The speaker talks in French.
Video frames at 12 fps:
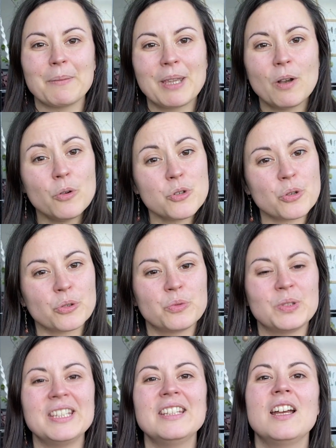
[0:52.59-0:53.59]
Mais
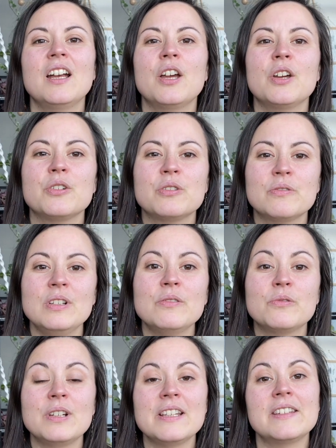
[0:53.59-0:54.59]
aujourd'hui, je voulais
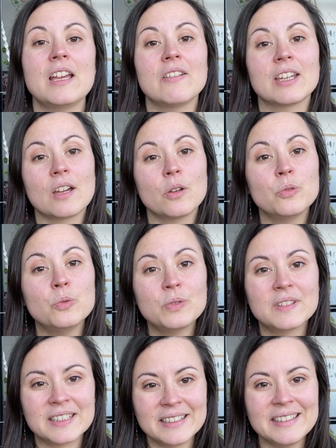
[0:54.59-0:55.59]
vous laisser avec un
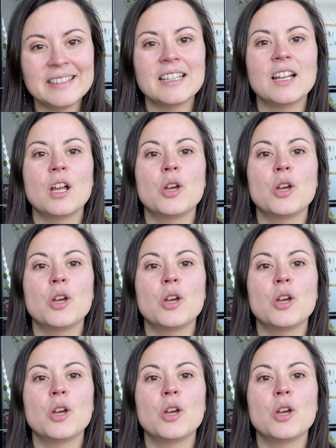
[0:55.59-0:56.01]
outil